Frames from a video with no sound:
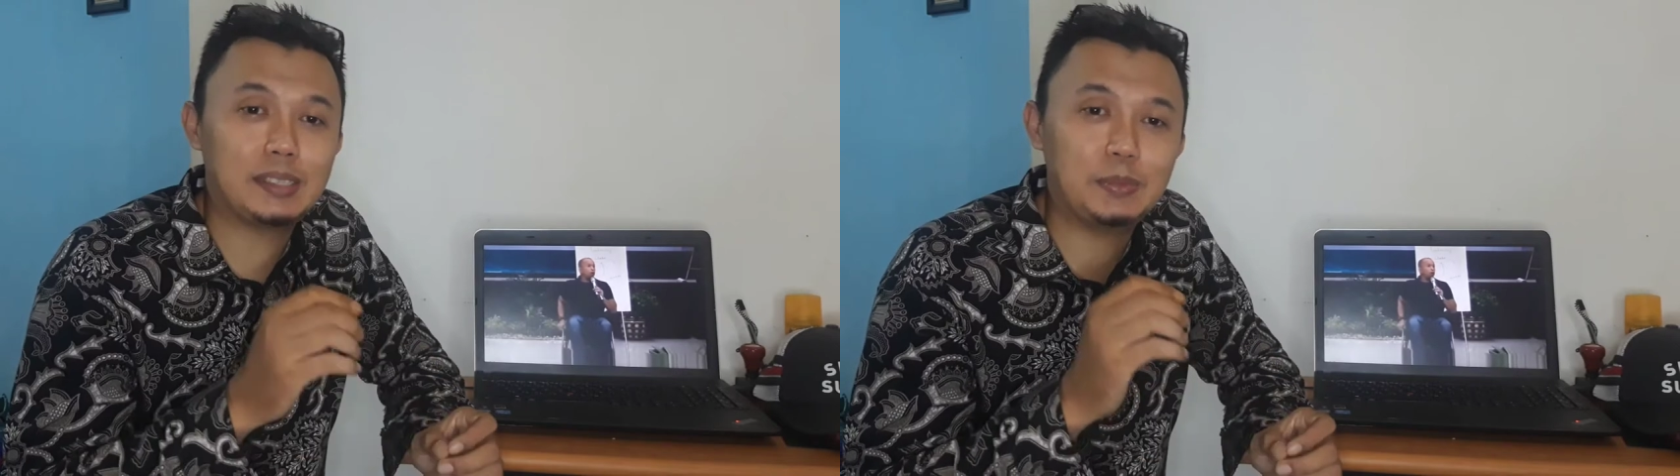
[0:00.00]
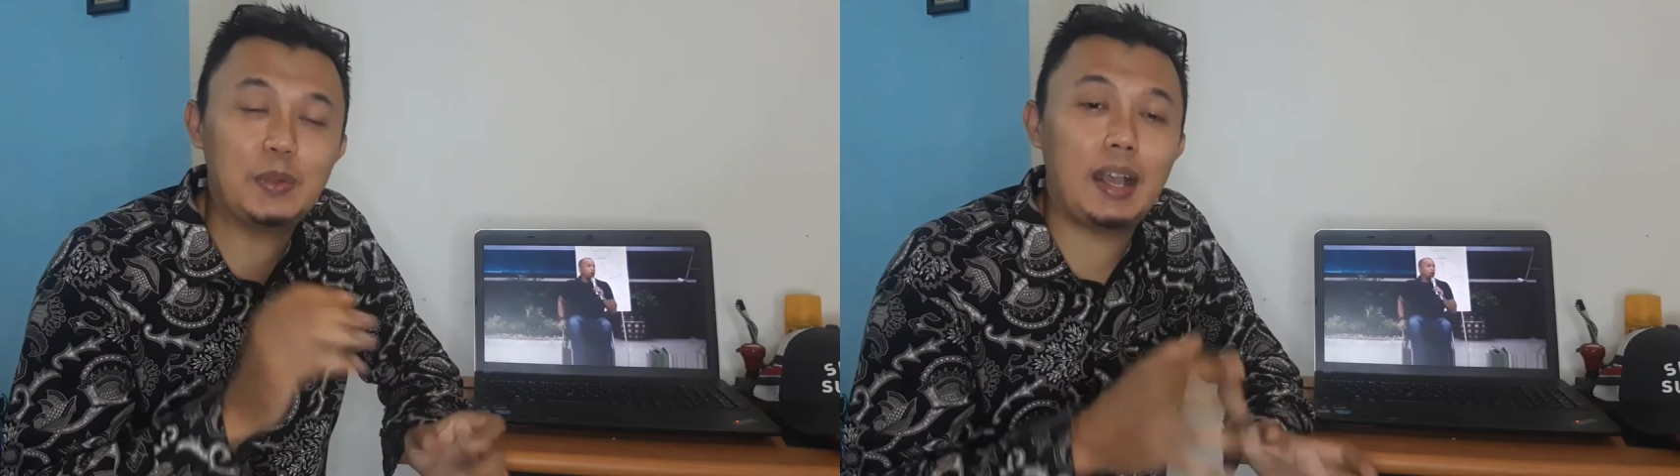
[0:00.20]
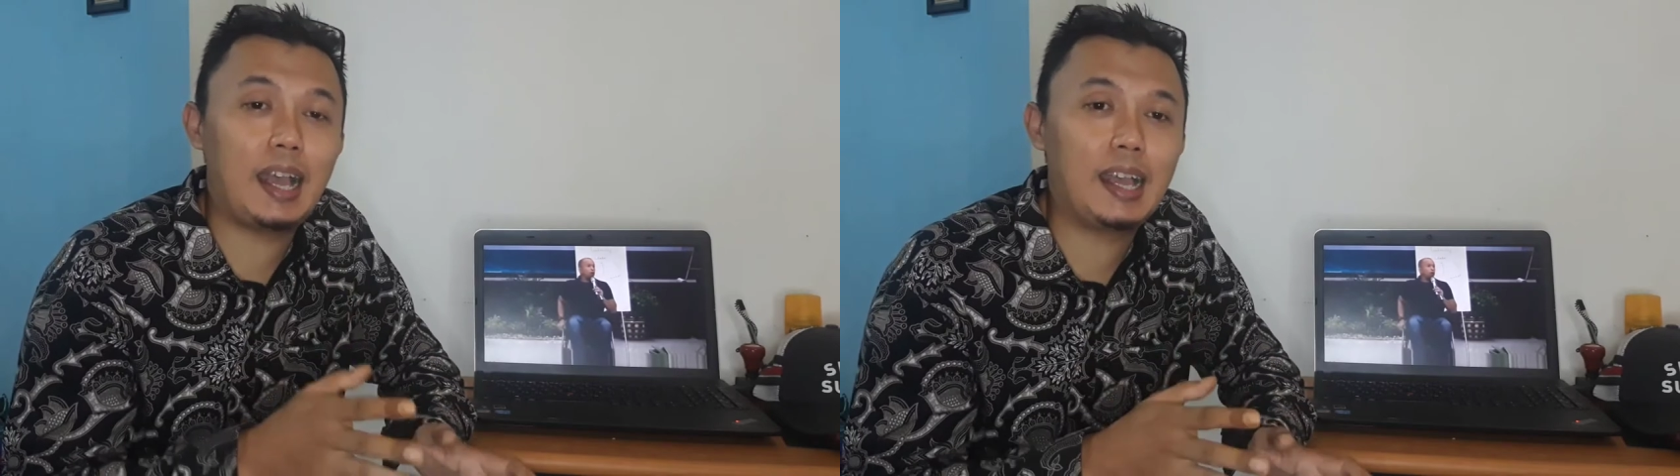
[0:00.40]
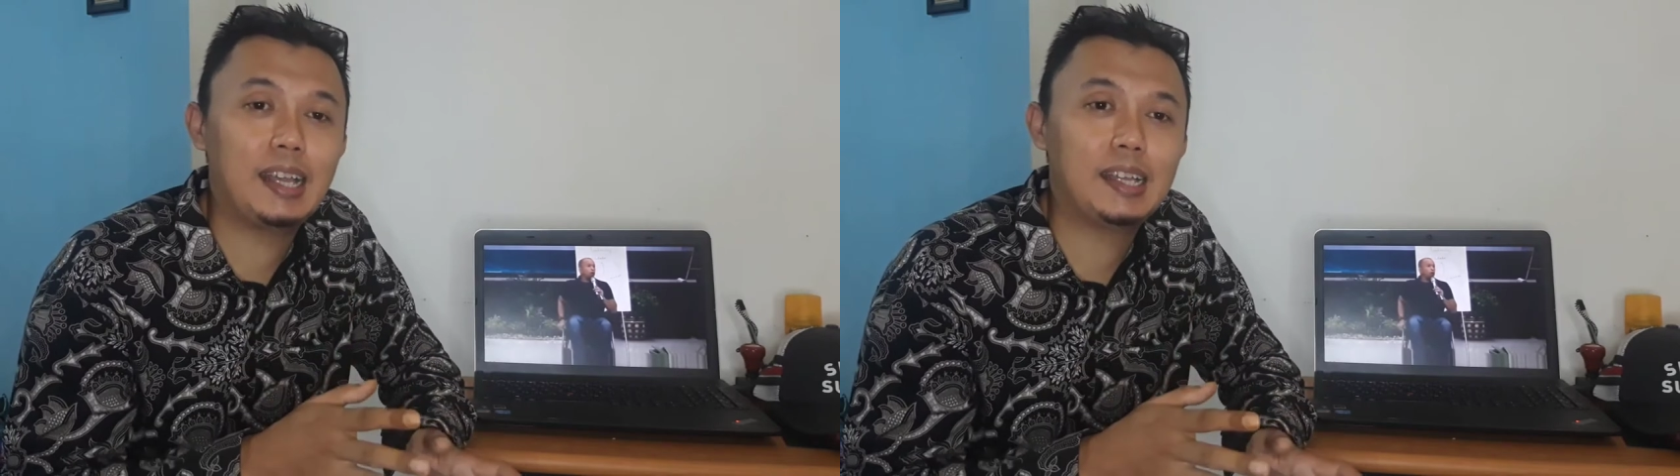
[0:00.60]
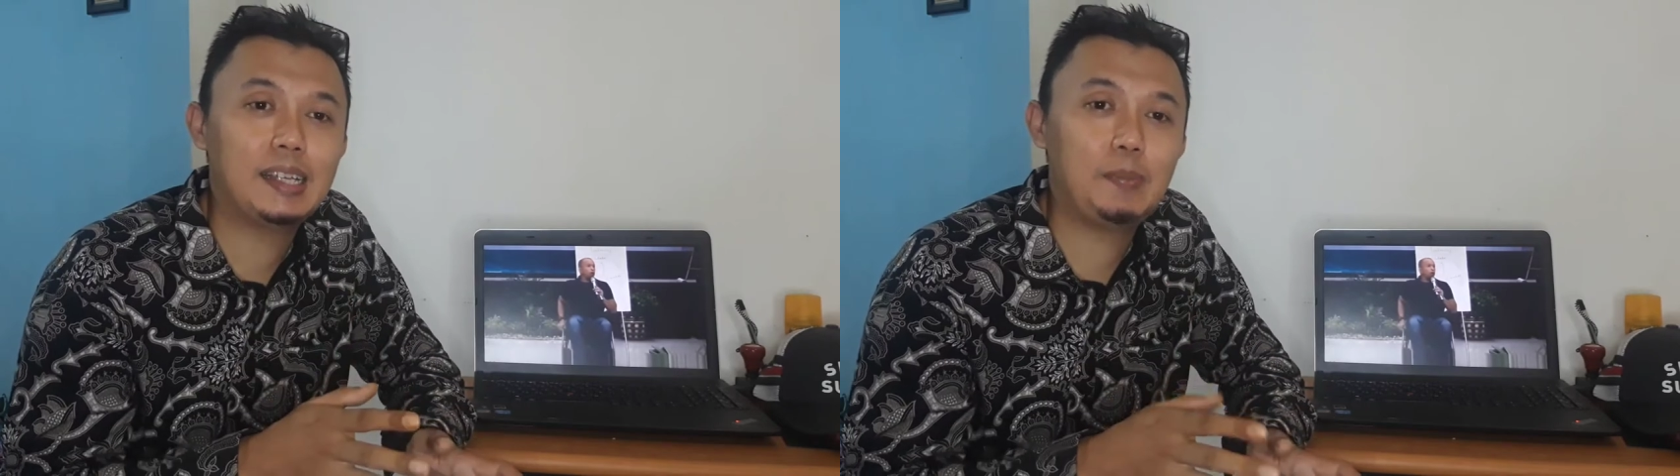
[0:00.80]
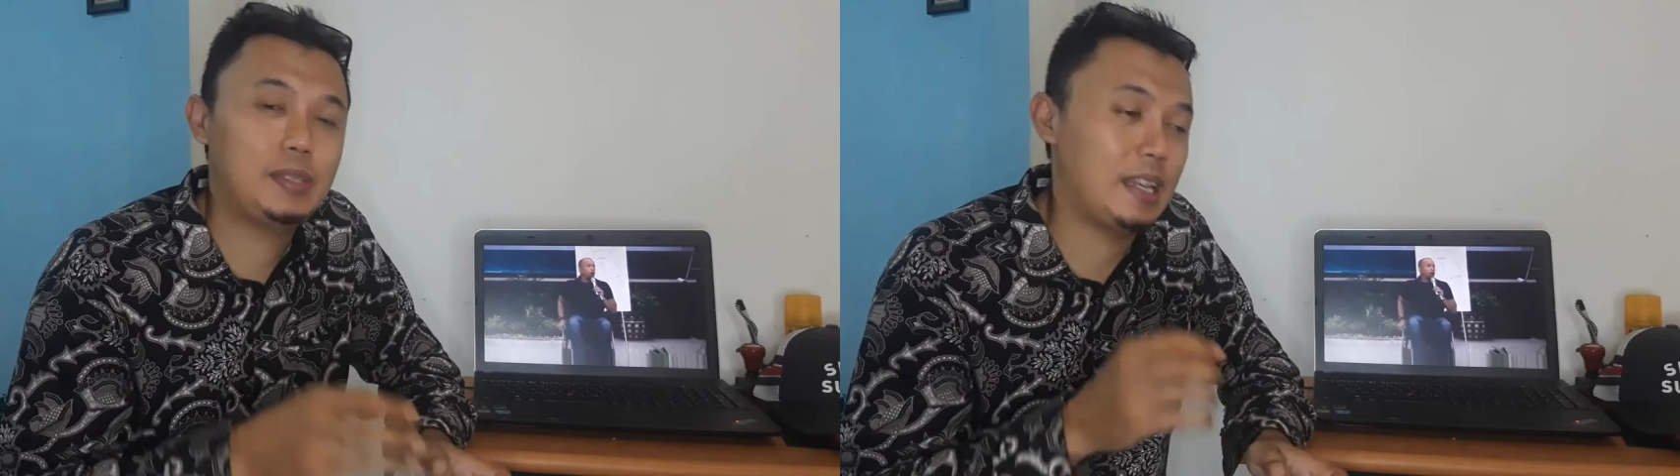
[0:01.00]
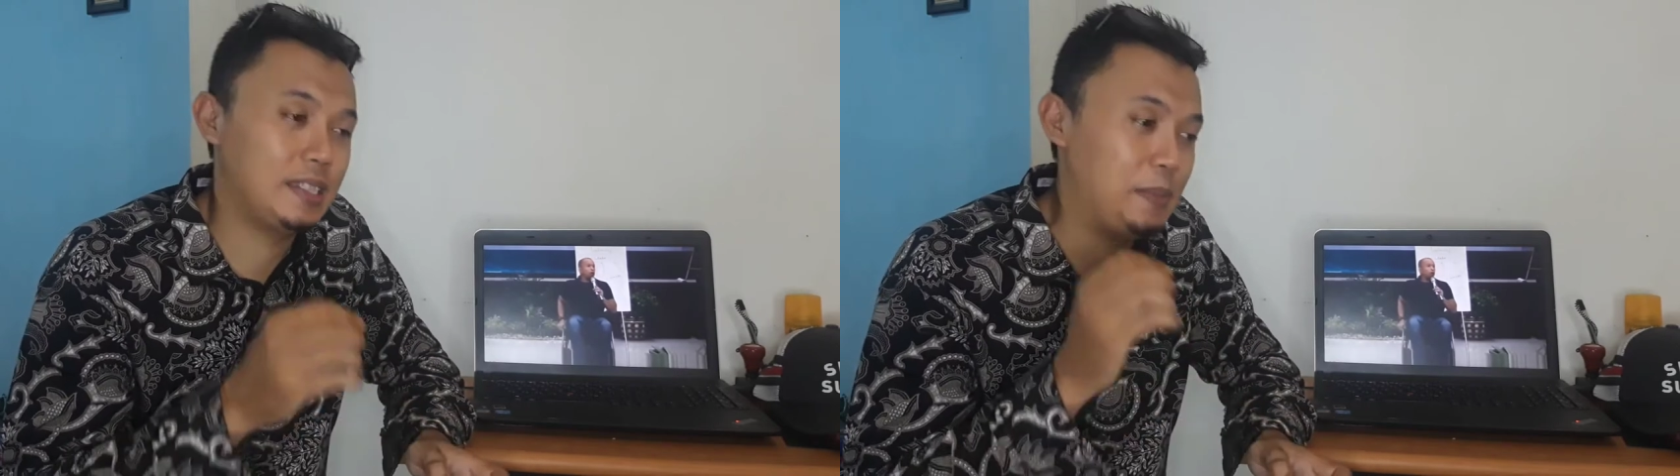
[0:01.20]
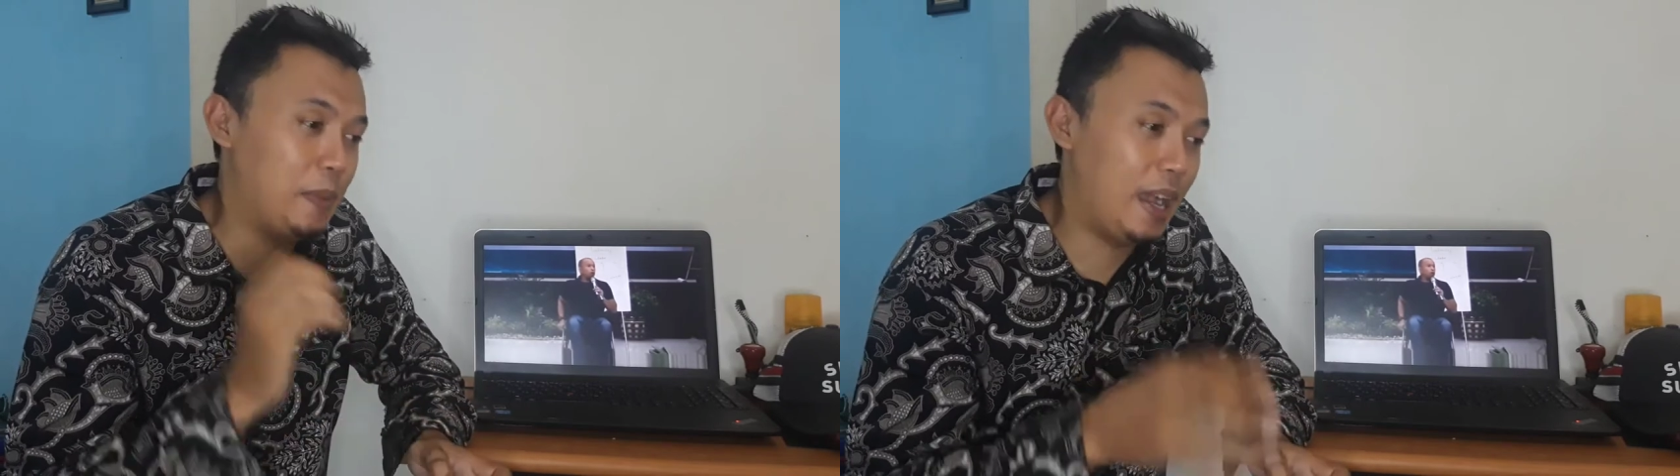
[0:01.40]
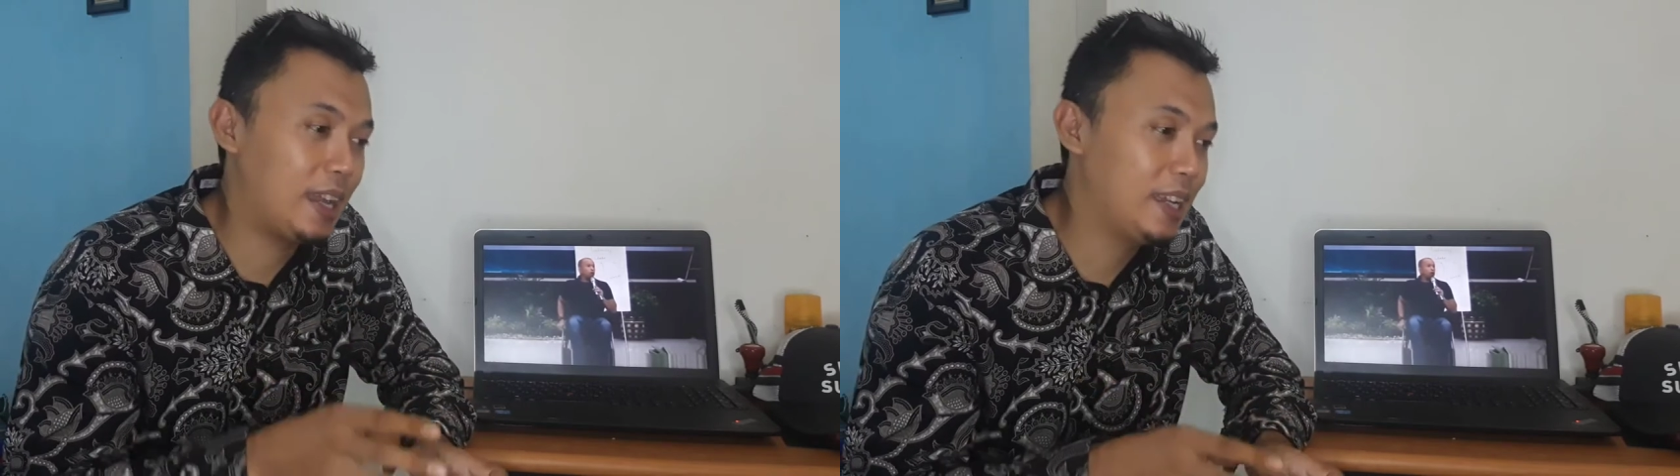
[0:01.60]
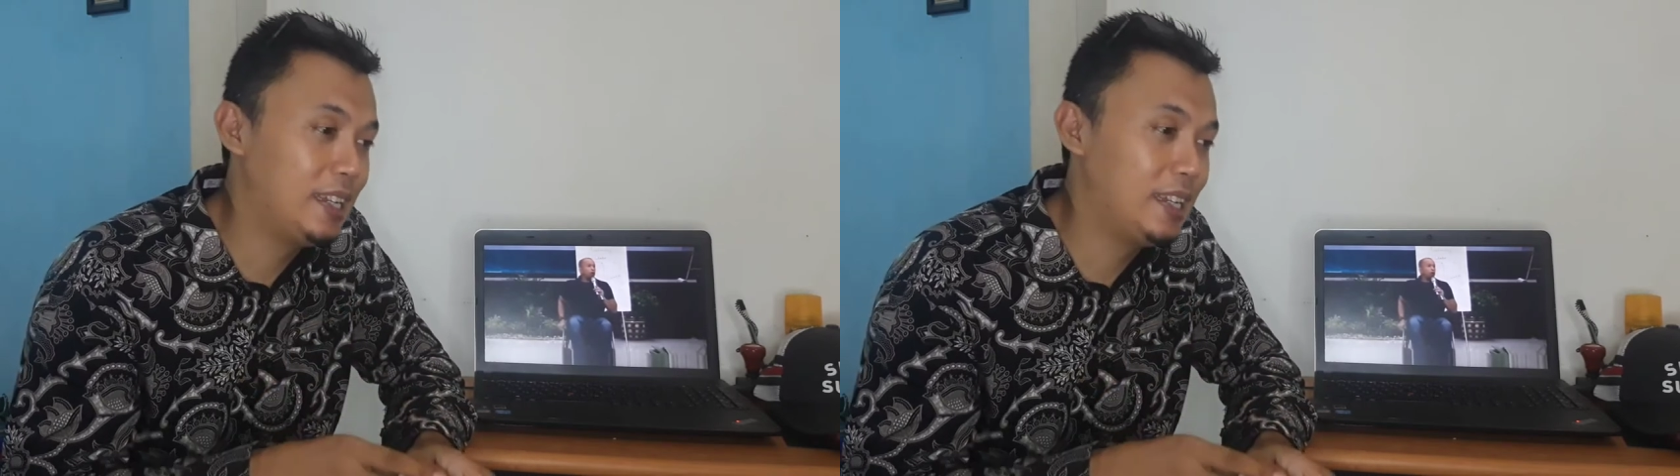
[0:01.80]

semua bisa simak